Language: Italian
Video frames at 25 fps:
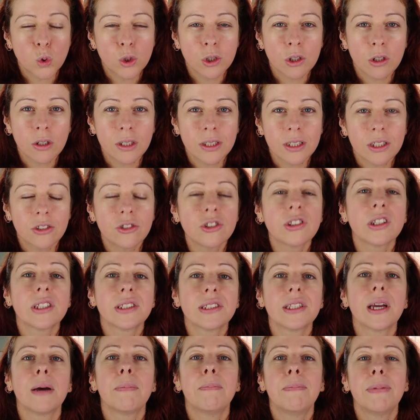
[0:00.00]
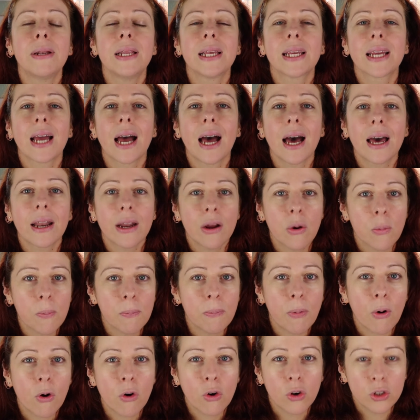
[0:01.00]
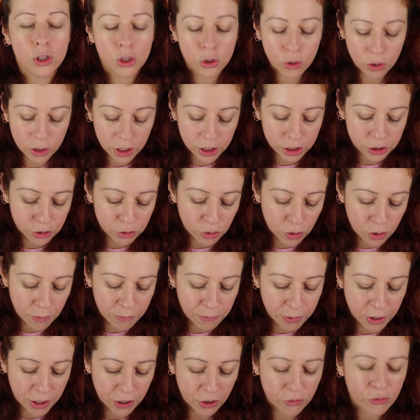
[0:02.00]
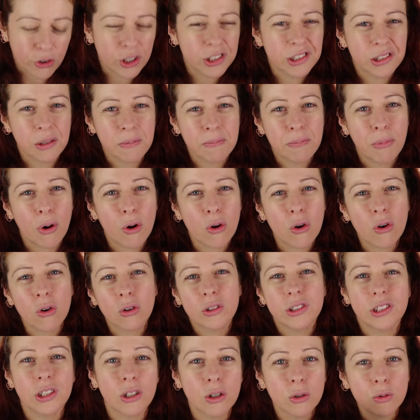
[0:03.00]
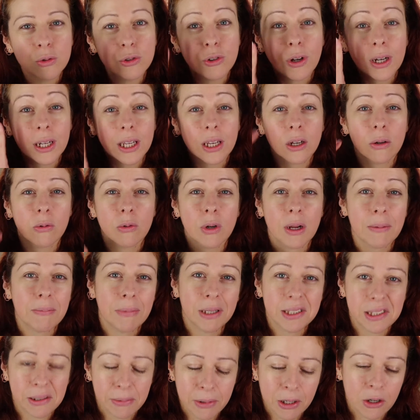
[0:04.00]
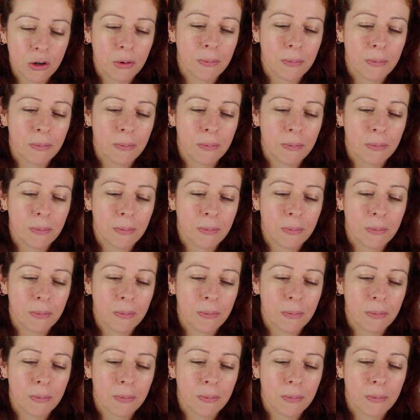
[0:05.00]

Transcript: sono indecisa se applicare un poco di correttore oppure no, forse un poco, così lo uso anche come una base per